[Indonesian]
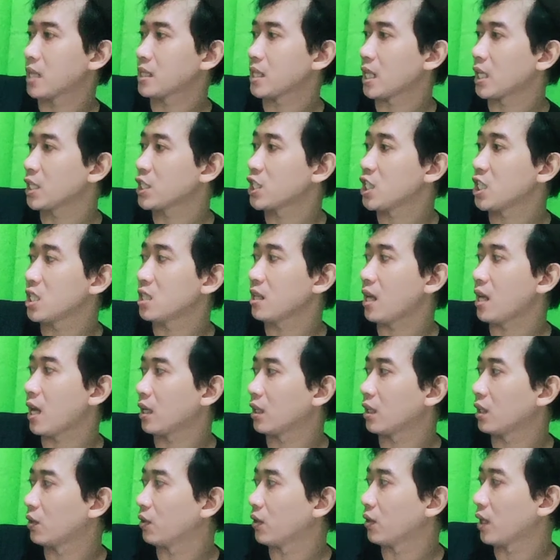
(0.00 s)
asal Cina
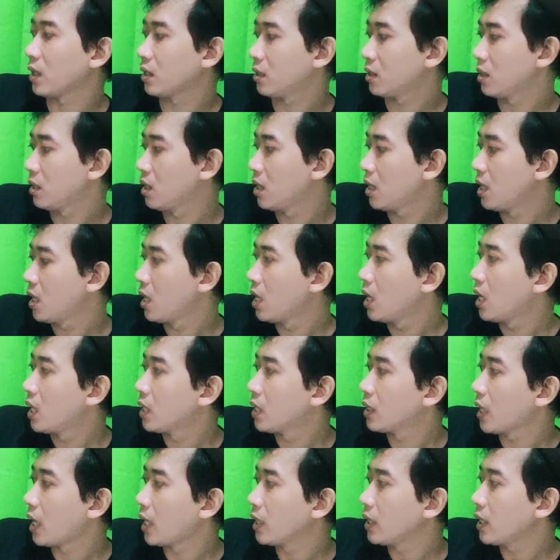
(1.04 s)
gitu kan
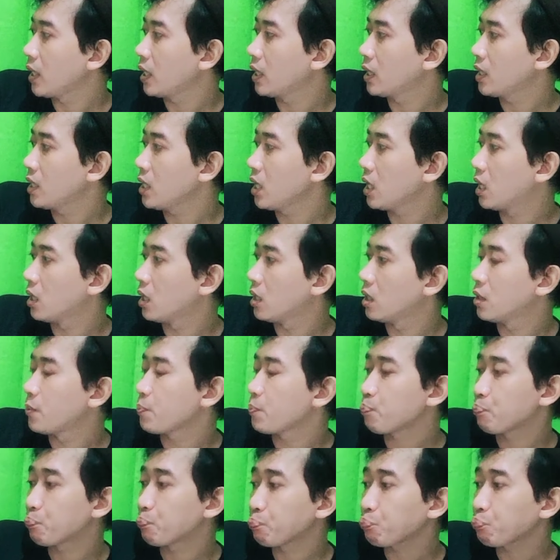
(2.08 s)
nah ya ini uh,